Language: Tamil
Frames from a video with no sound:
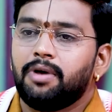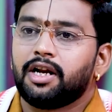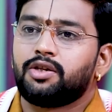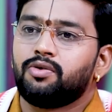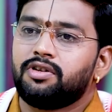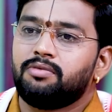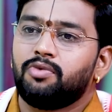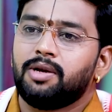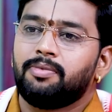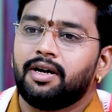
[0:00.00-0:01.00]
மருத்துவத்தின்
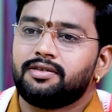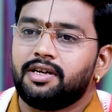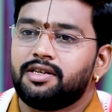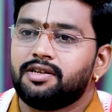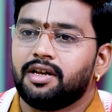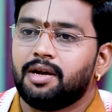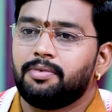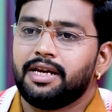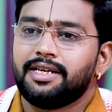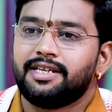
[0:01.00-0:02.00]
மூலியமாக சிகிச்சை
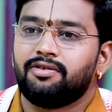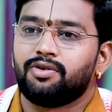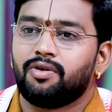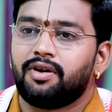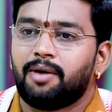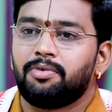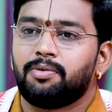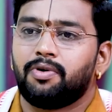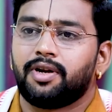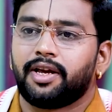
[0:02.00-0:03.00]
இல்லாமல் ஈஸியாக வந்து ஒரு
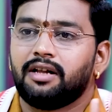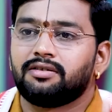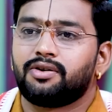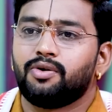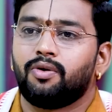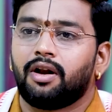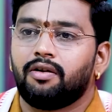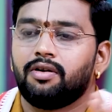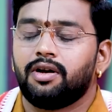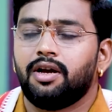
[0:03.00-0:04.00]
டேப்லெட் போட்டால் கேன்சர் க்யூர்
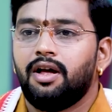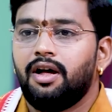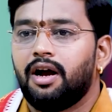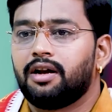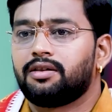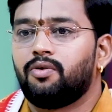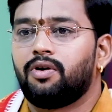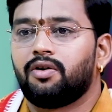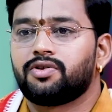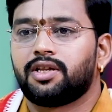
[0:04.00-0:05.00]
ஆகிற அளவுக்கு அடுத்த
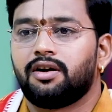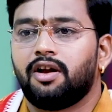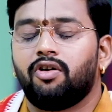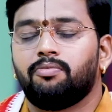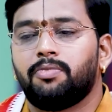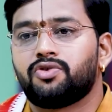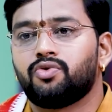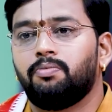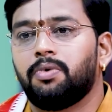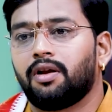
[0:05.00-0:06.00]
ஒன்றரை வருஷத்தில் டெவலப்மெண்ட்
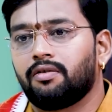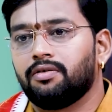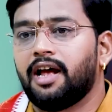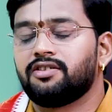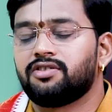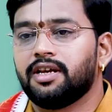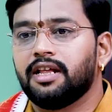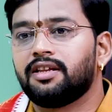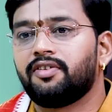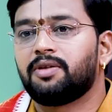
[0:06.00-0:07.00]
சூப்பராக இருக்கும் கேன்சர்
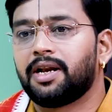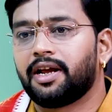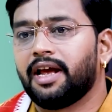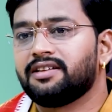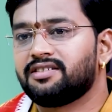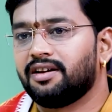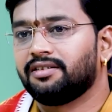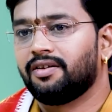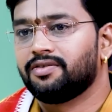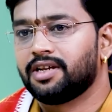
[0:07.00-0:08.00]
எந்த விதமான கேன்சராக
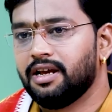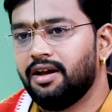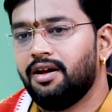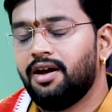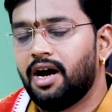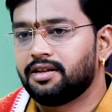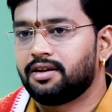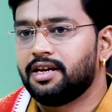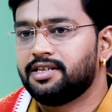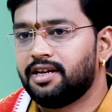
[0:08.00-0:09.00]
இருந்தாலும் சரி
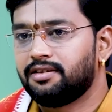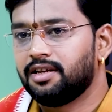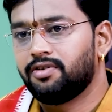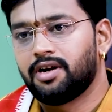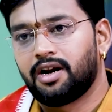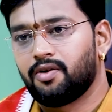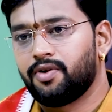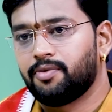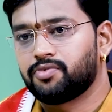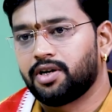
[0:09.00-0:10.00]
அதற்கு ஈஸியாக தீர்வு
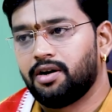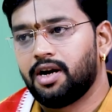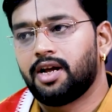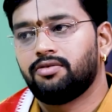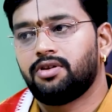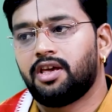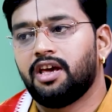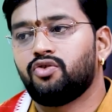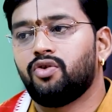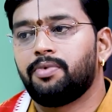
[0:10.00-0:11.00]
காணக்கூடிய அம்சங்கள் ரெண்டாவது
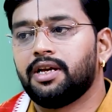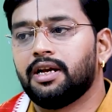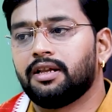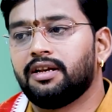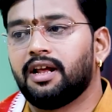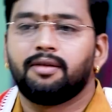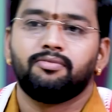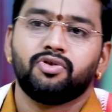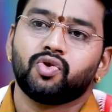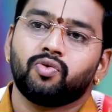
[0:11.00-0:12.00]
கேத்து அப்படிங்கிறது
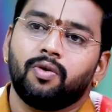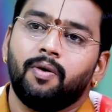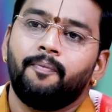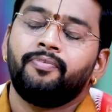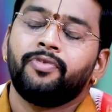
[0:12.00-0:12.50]
நரம்புன்னு சொல்லுவோம்